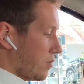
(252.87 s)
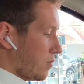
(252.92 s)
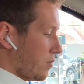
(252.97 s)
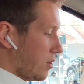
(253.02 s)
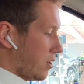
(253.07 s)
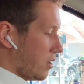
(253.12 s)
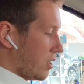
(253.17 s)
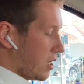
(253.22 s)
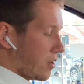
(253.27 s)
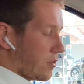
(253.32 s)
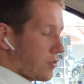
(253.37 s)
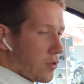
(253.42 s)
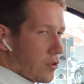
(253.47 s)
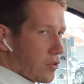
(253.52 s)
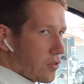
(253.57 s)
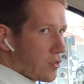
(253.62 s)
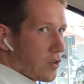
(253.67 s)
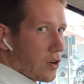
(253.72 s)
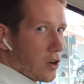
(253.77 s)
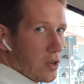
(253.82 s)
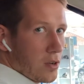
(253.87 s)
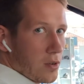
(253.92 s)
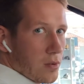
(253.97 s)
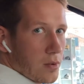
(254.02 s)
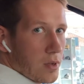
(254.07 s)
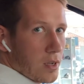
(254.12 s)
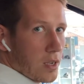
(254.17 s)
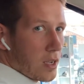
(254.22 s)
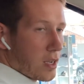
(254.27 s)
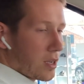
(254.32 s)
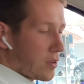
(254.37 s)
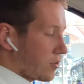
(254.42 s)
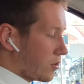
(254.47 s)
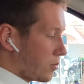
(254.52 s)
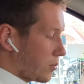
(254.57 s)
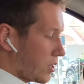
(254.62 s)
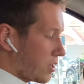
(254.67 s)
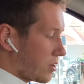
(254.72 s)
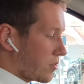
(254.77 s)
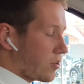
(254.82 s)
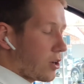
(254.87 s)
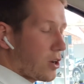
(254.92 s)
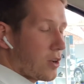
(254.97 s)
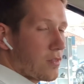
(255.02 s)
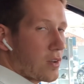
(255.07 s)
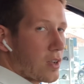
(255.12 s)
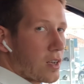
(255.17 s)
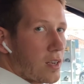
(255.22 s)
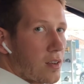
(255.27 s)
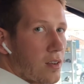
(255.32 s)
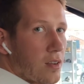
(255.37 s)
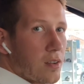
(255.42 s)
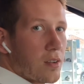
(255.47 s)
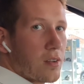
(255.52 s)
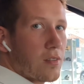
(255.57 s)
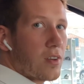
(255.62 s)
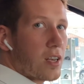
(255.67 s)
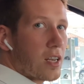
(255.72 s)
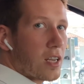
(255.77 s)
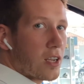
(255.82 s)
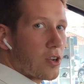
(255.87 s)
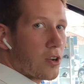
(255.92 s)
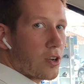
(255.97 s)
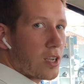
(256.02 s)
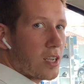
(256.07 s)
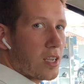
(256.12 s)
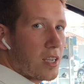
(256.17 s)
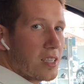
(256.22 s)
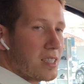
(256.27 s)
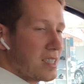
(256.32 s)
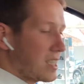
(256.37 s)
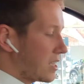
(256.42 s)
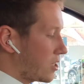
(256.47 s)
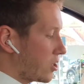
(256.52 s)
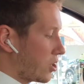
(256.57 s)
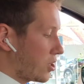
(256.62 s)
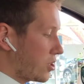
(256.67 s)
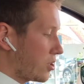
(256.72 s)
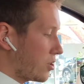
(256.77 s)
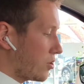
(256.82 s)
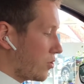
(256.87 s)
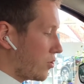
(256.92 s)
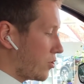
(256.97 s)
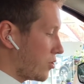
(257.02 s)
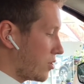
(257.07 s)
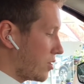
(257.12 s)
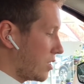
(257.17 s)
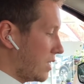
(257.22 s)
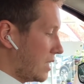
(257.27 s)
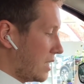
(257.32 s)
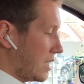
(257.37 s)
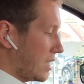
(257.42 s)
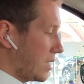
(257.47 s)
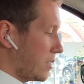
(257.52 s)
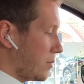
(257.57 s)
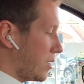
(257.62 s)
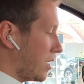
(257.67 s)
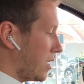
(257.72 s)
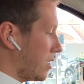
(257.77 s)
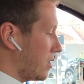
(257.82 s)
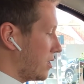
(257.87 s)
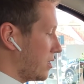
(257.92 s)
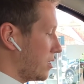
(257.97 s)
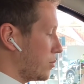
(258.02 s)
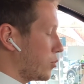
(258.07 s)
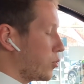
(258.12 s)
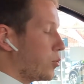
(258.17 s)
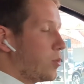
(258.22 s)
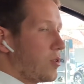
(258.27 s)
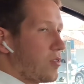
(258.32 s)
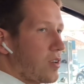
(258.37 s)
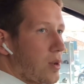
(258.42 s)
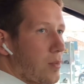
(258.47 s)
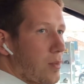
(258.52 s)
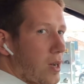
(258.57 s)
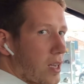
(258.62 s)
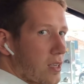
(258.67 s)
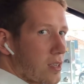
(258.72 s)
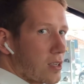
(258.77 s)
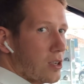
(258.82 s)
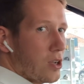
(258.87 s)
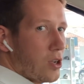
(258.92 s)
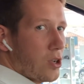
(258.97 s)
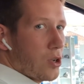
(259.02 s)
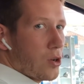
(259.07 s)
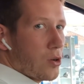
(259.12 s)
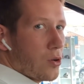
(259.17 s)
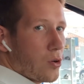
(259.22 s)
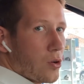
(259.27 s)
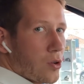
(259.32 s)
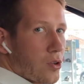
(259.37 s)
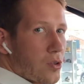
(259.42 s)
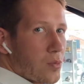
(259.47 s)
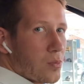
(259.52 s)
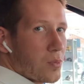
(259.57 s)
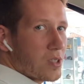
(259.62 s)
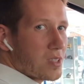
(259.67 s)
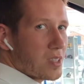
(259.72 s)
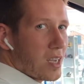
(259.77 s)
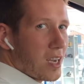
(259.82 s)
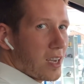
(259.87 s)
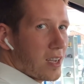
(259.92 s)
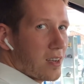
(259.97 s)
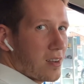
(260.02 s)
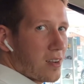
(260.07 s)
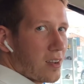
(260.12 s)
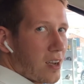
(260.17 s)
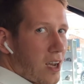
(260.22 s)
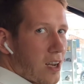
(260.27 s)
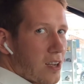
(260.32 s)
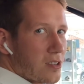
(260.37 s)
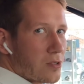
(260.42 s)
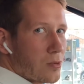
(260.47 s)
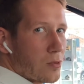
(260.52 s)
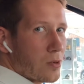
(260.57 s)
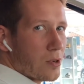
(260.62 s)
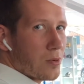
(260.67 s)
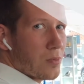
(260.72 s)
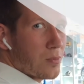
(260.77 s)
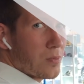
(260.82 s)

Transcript: Ich würde uns freuen, äh, ich würde mich freuen, wenn, wenn ich euch hier sehen könnte und ihr mal eine Probefahrt macht und bis dahin alles Gute.